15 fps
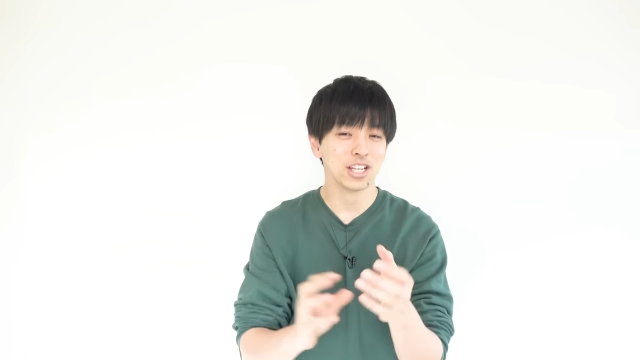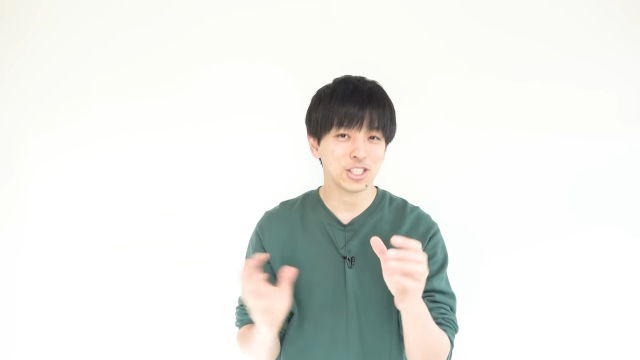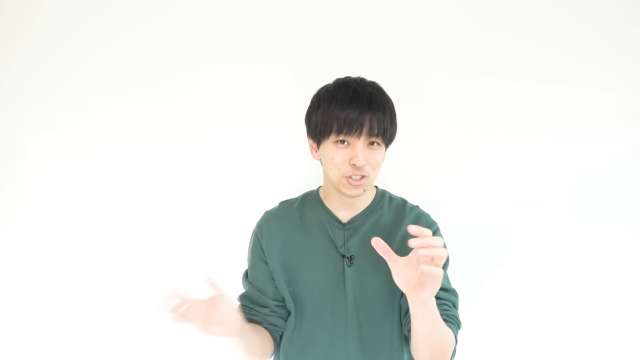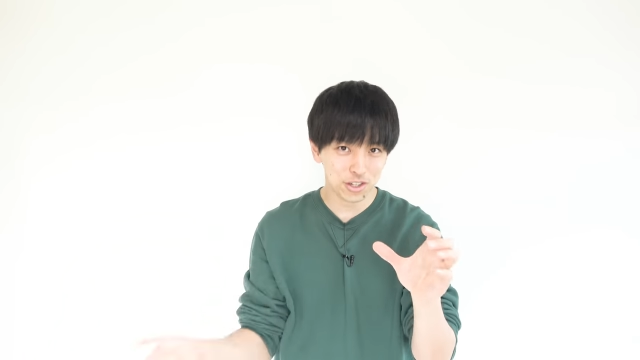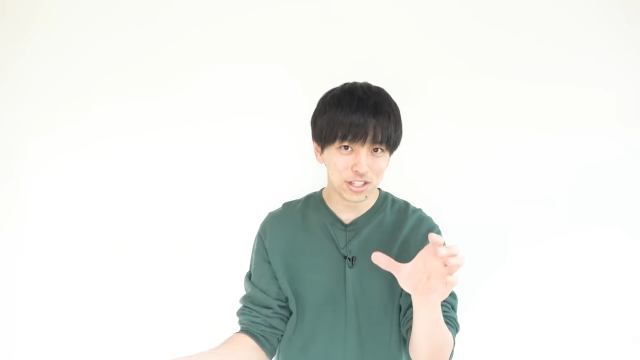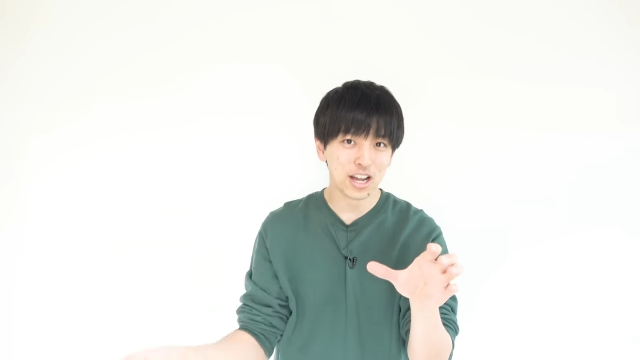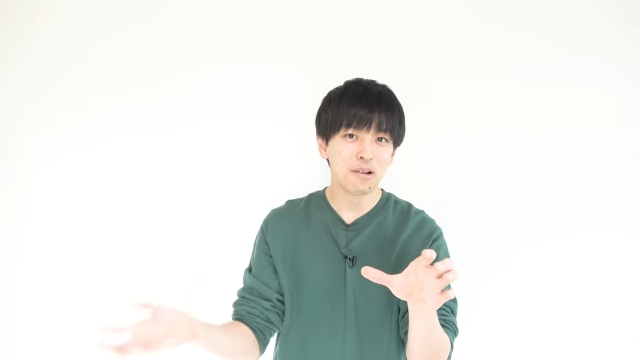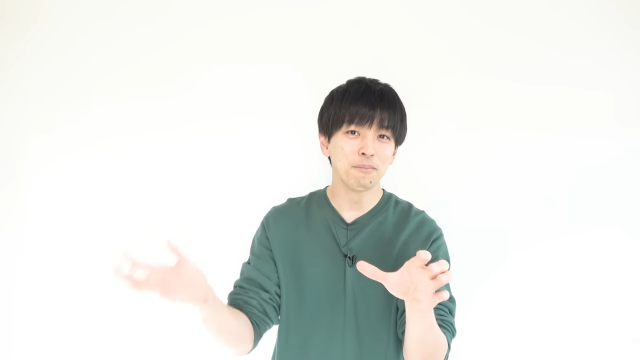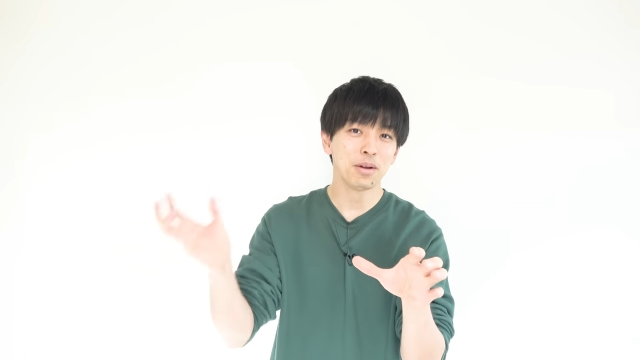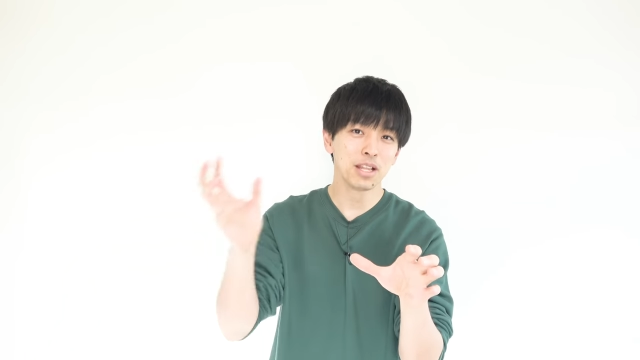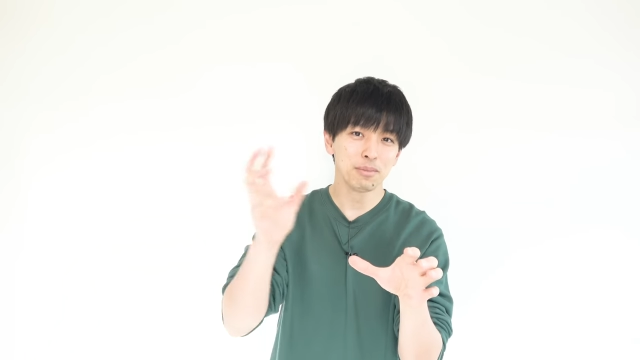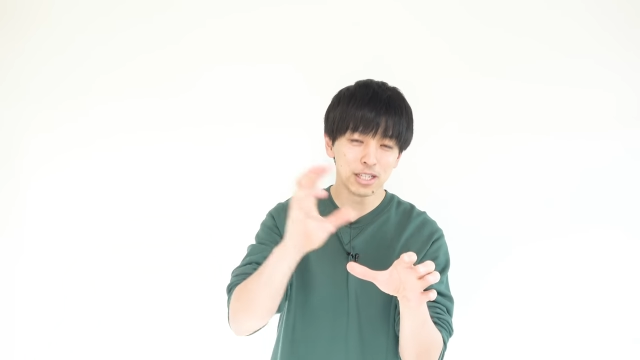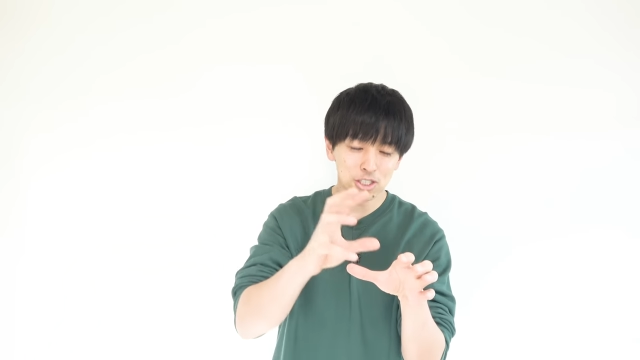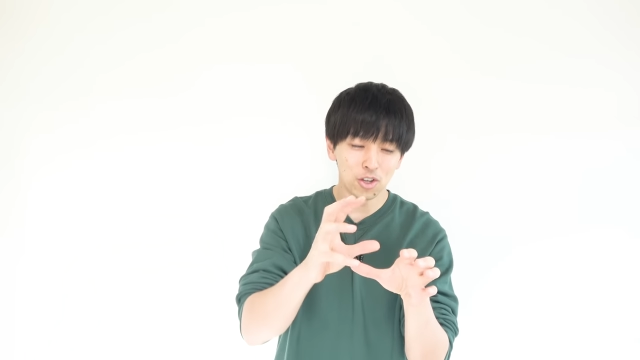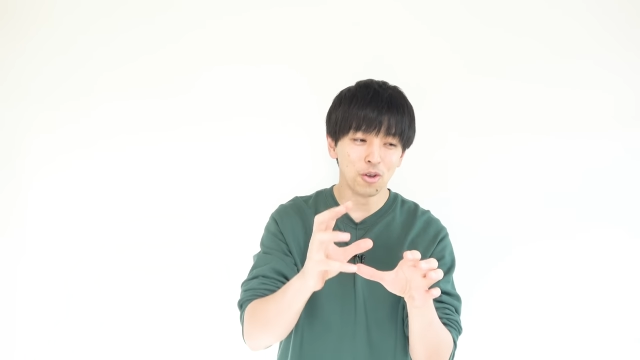一緒に頑張
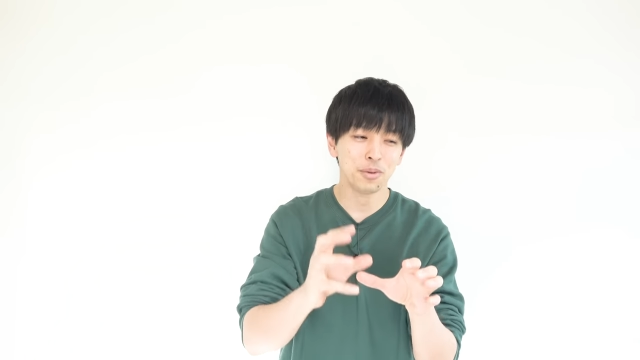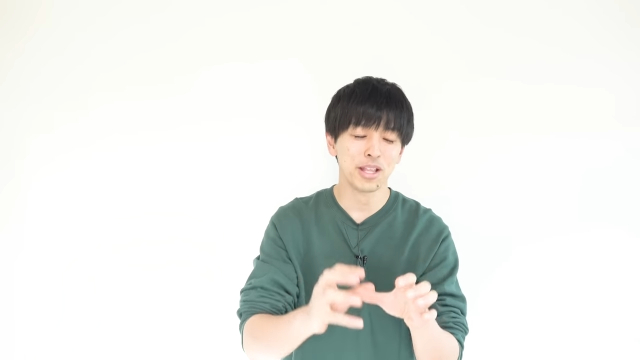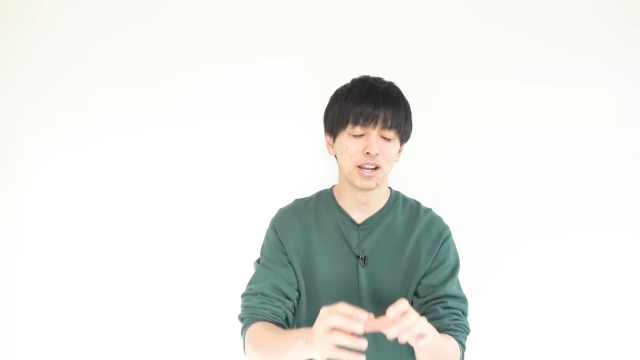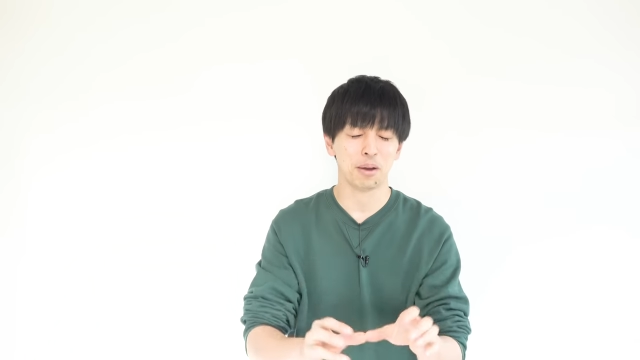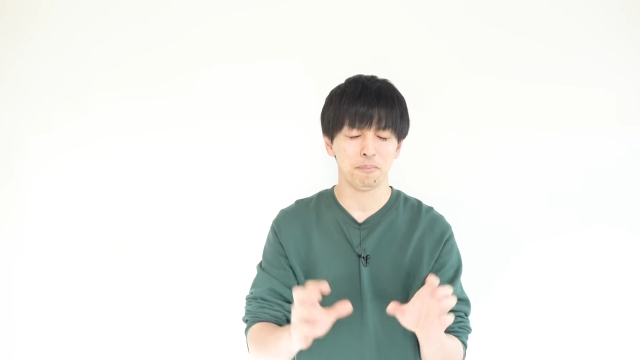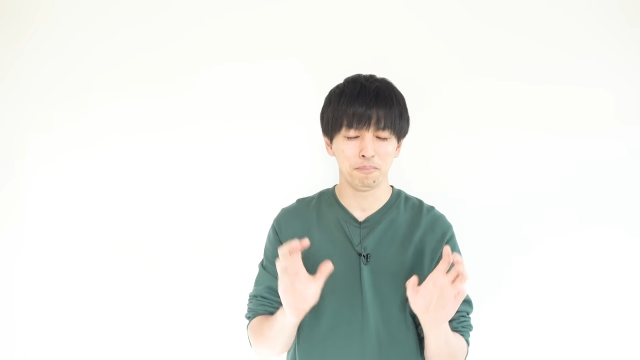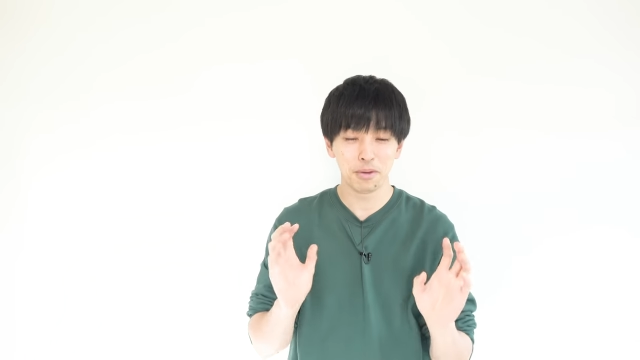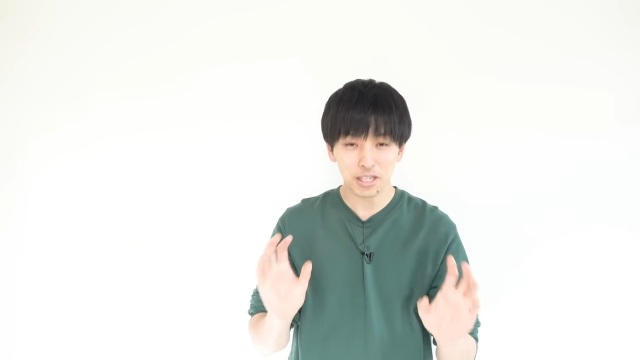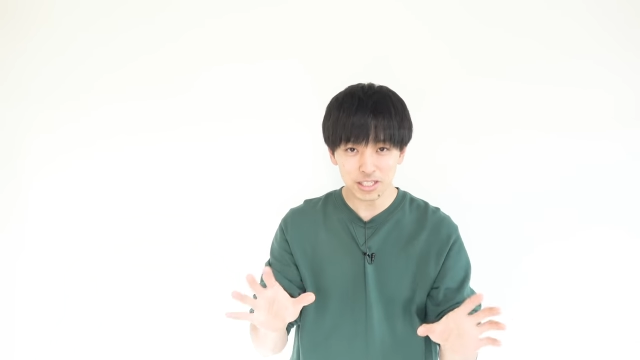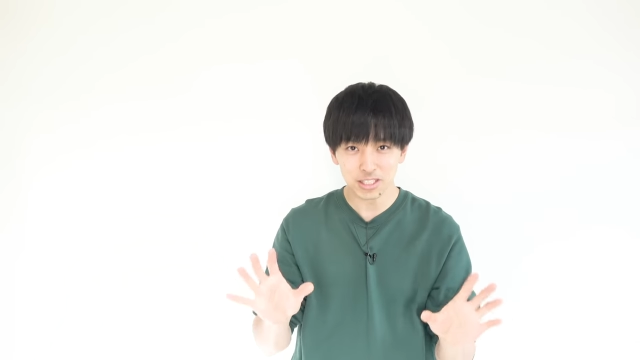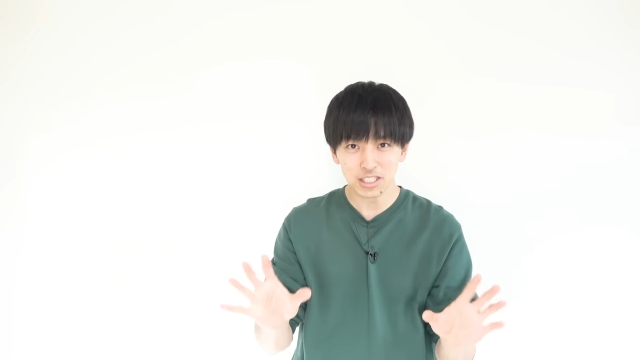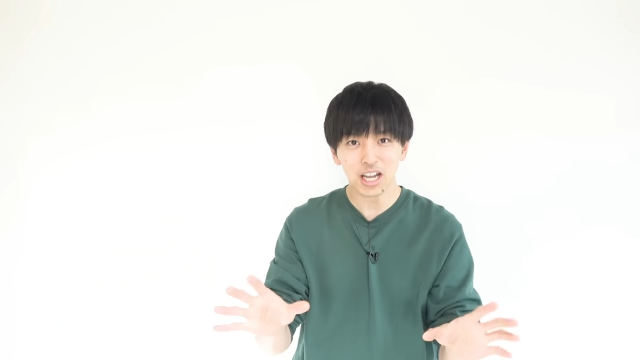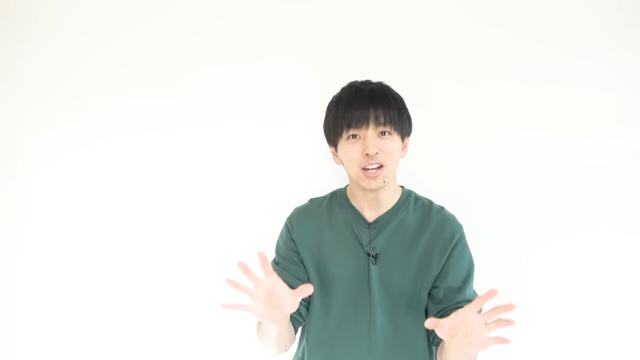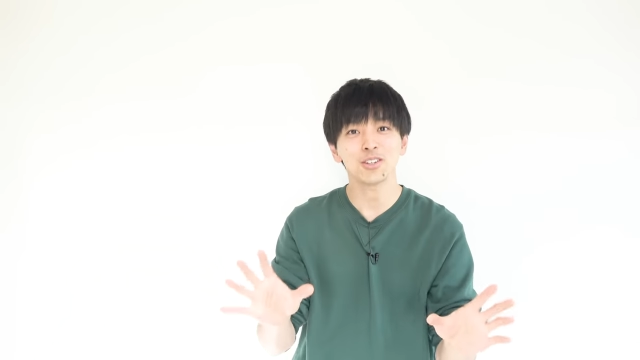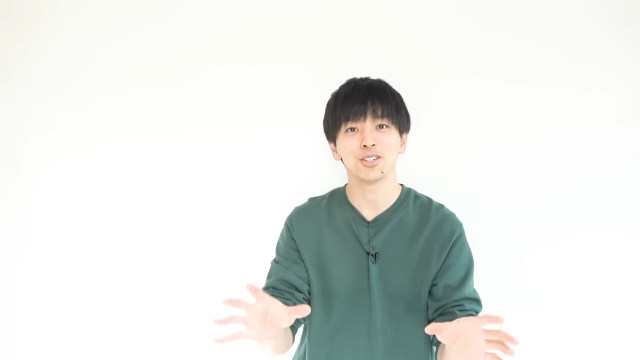りましょうみたいなのがめっ
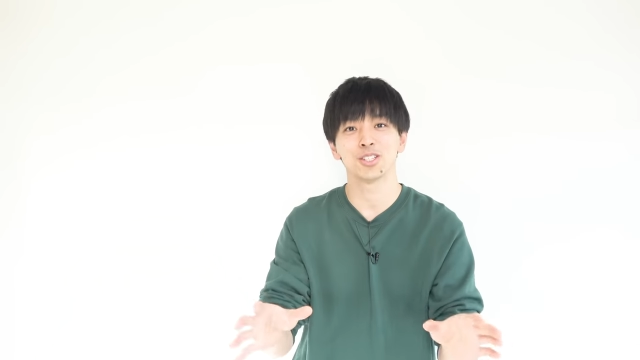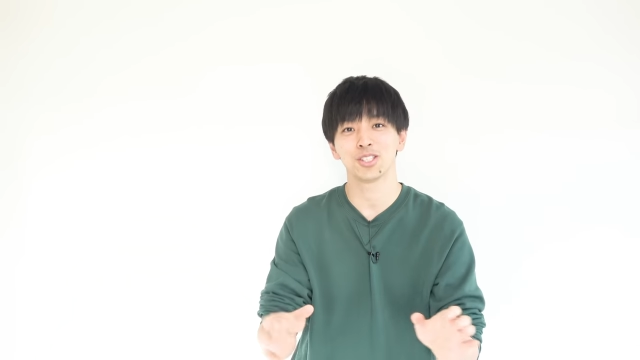ちゃあるん